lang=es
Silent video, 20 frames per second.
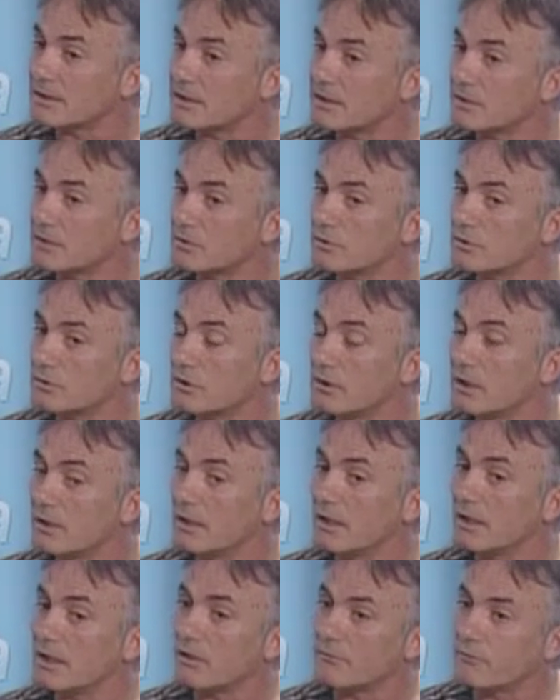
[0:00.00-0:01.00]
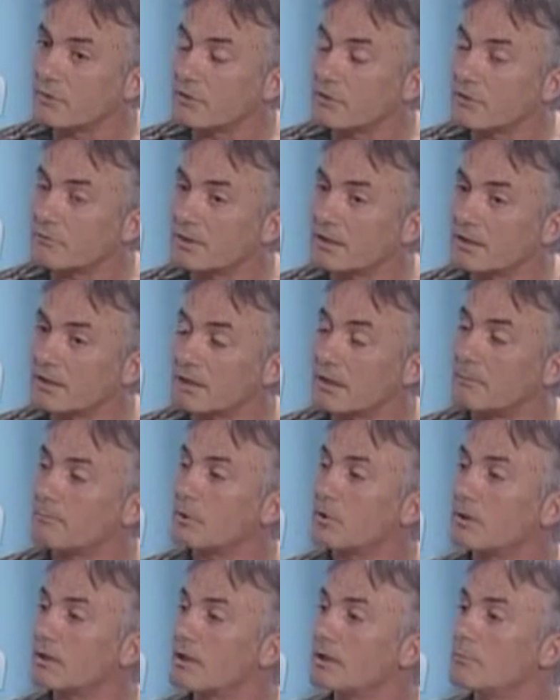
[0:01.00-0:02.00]
años. Ella fue dos veces
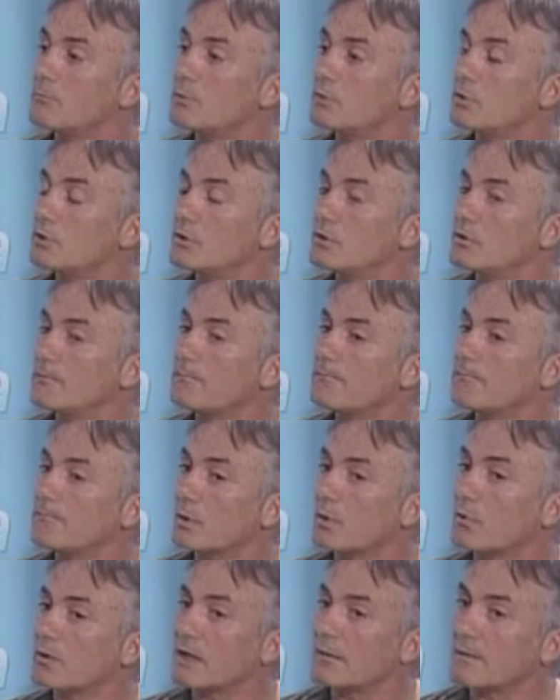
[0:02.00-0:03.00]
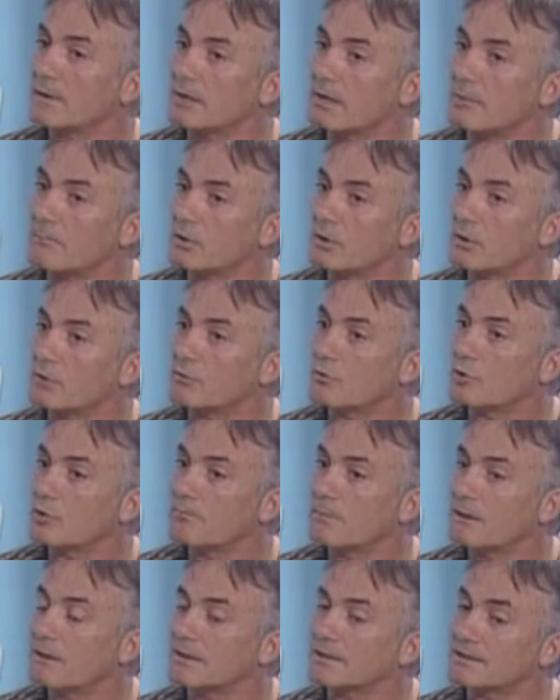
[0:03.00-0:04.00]
campeona del mundo, una vez campeona de
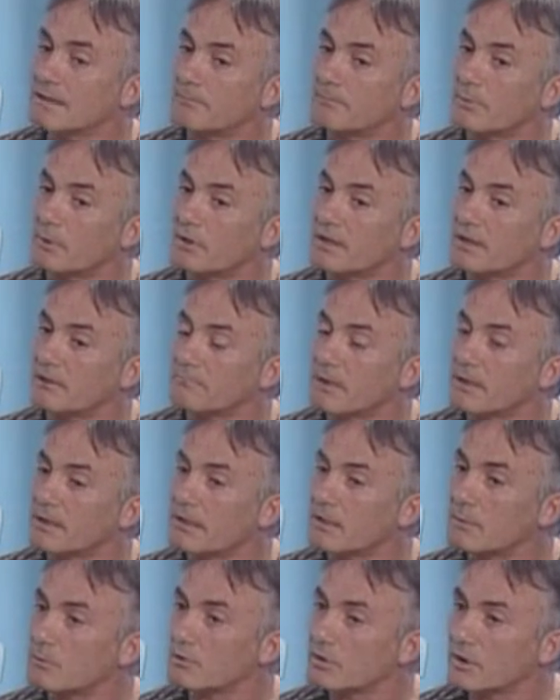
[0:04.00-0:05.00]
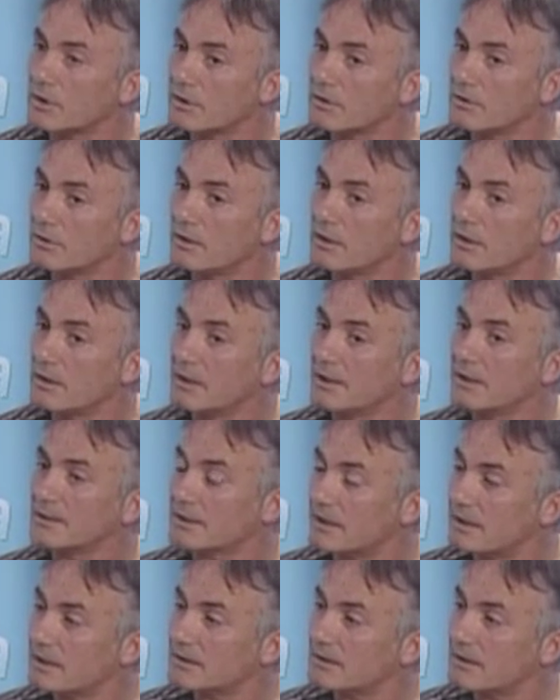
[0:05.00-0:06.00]
Europa, es campeona de España de boxeo,
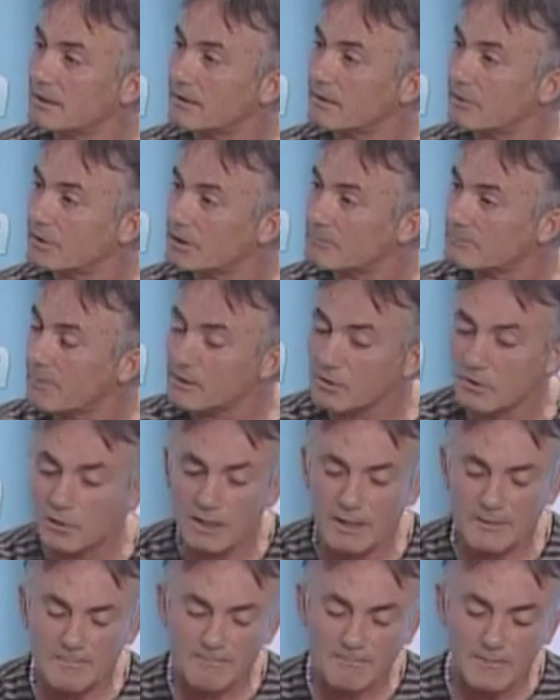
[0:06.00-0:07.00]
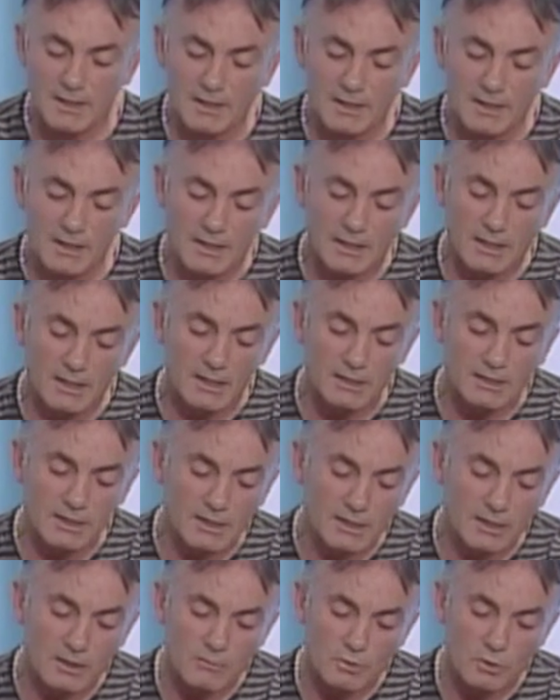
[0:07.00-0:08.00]
está en la selección española y
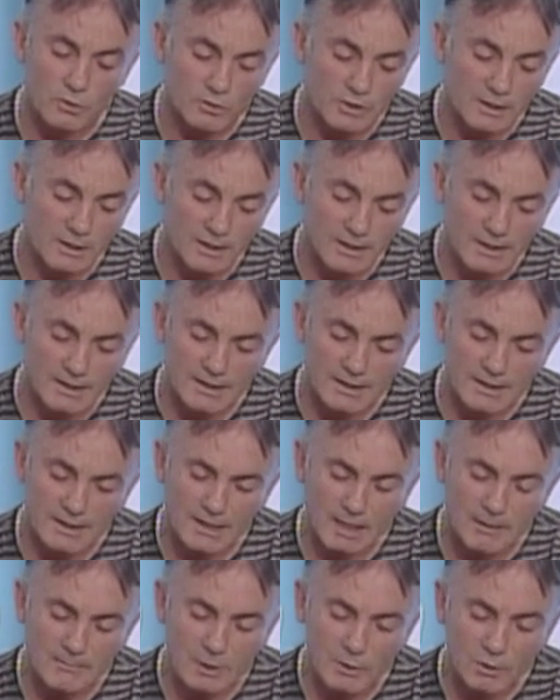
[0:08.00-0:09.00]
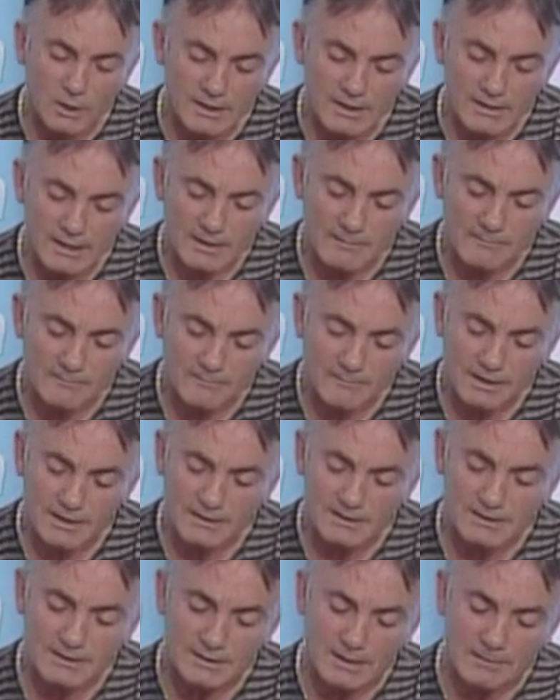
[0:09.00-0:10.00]
tiene como contrincante a Violeta, que
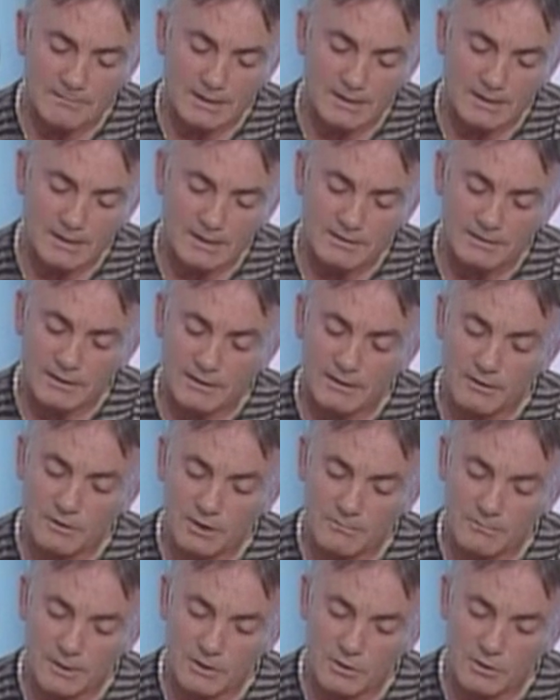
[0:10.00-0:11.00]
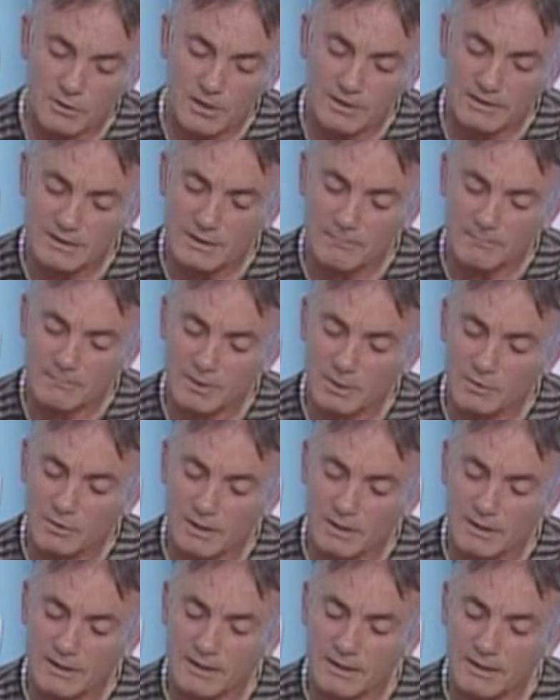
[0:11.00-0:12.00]
es también de la selección española, es
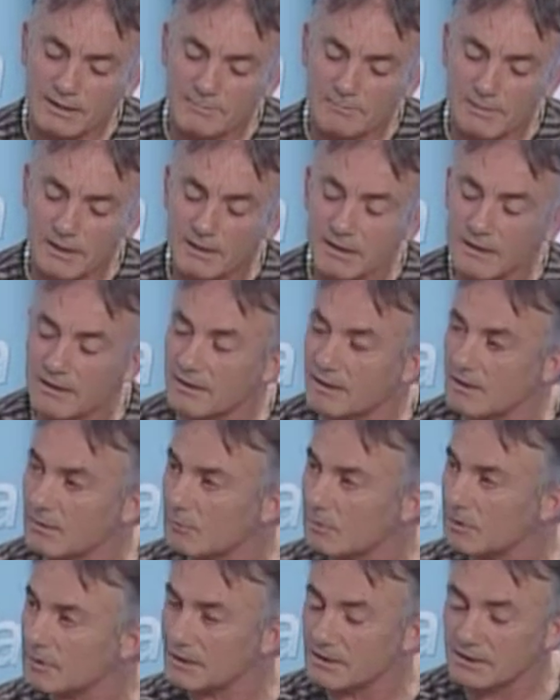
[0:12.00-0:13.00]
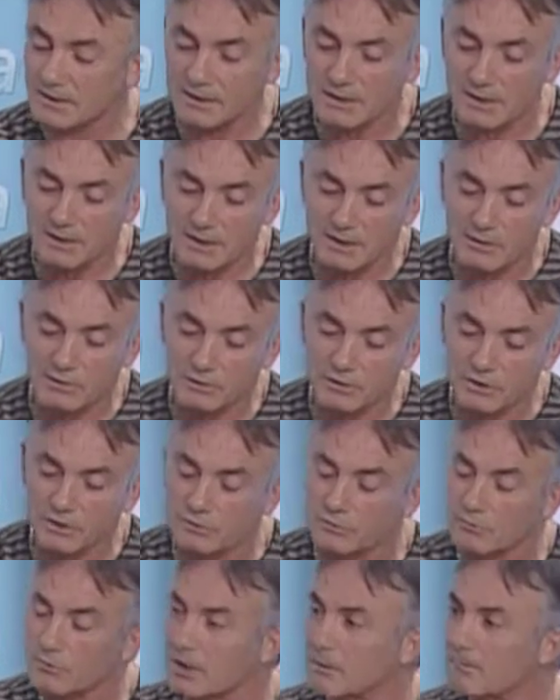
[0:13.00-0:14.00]
campeona de España de 57 kilos y
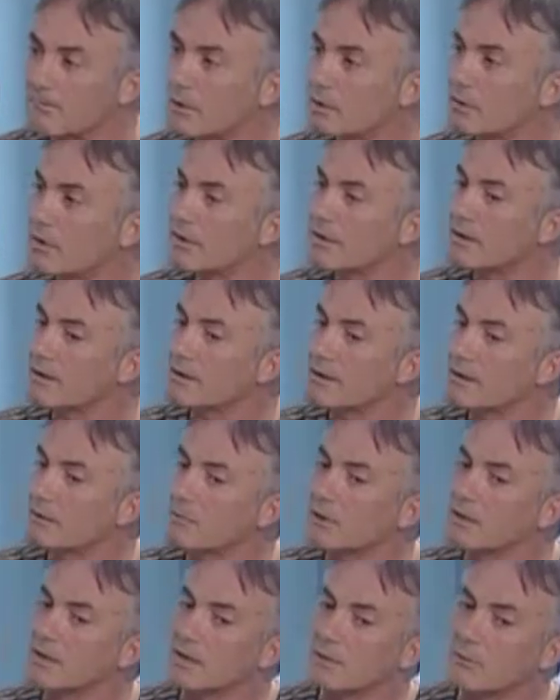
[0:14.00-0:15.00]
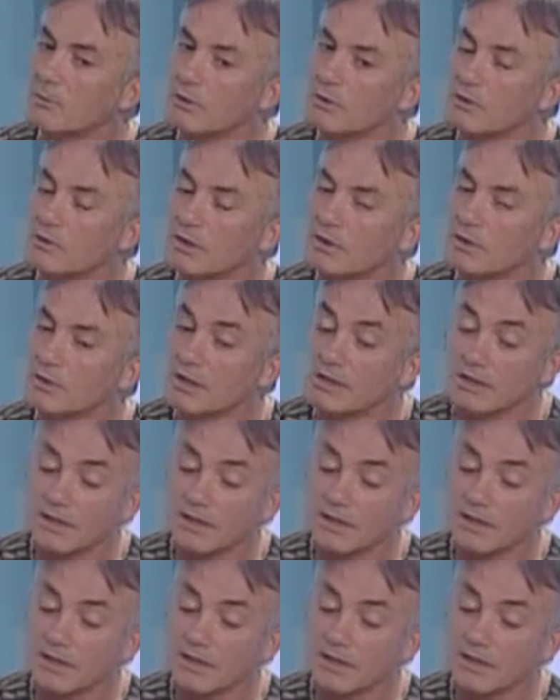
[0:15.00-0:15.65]
subcampeona de 54 kilos,